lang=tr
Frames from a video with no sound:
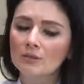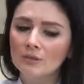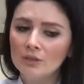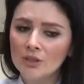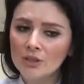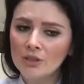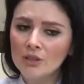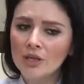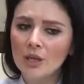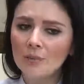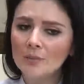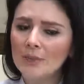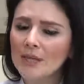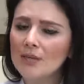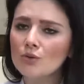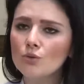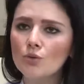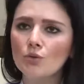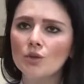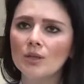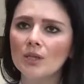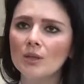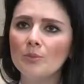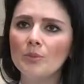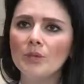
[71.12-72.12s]
İşlemden
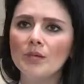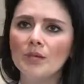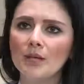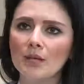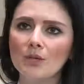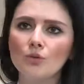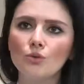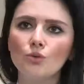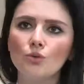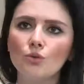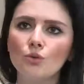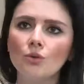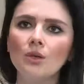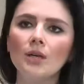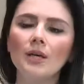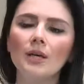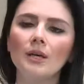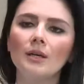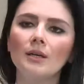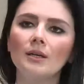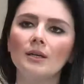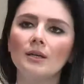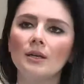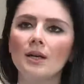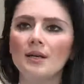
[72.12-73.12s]
sonraki birkaç gün
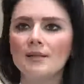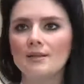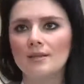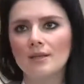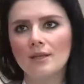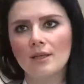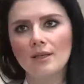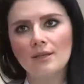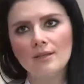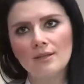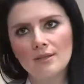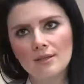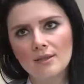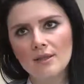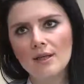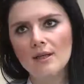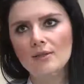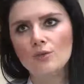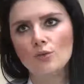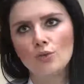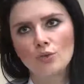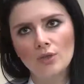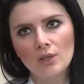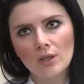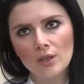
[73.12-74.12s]
hastaya
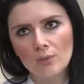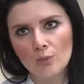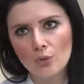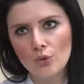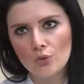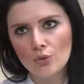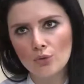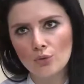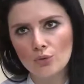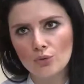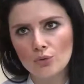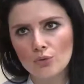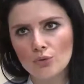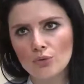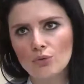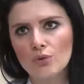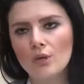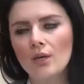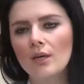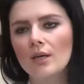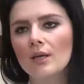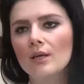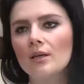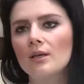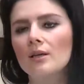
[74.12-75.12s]
istirahat önerebiliyoruz.
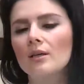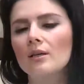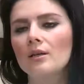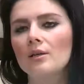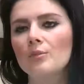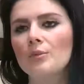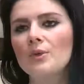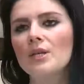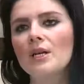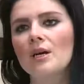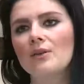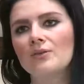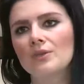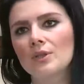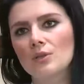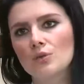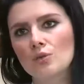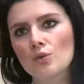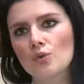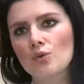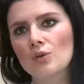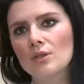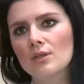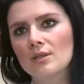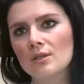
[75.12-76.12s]
Bir hafta
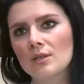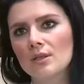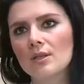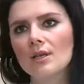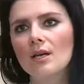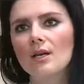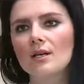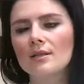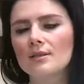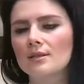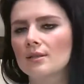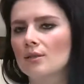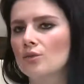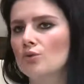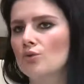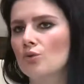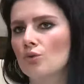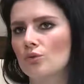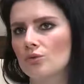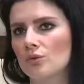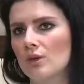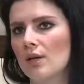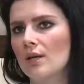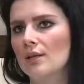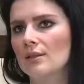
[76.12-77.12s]
sonrasında da hasta
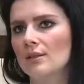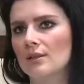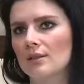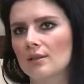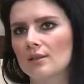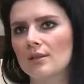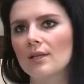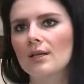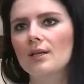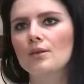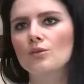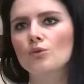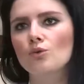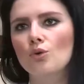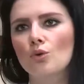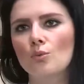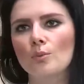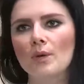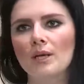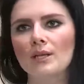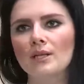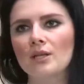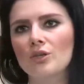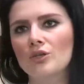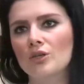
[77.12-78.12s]
çok rahatlıkla
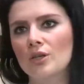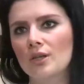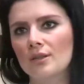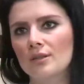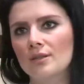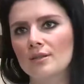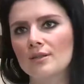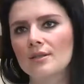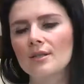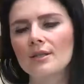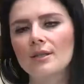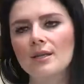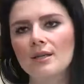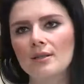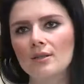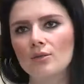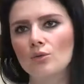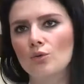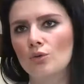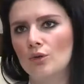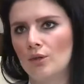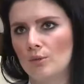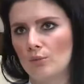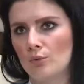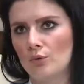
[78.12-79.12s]
normal yaşantısına geri
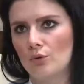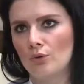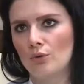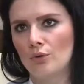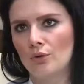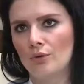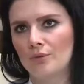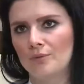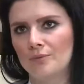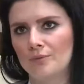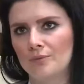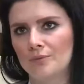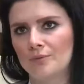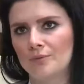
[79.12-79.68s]
dönebiliyor.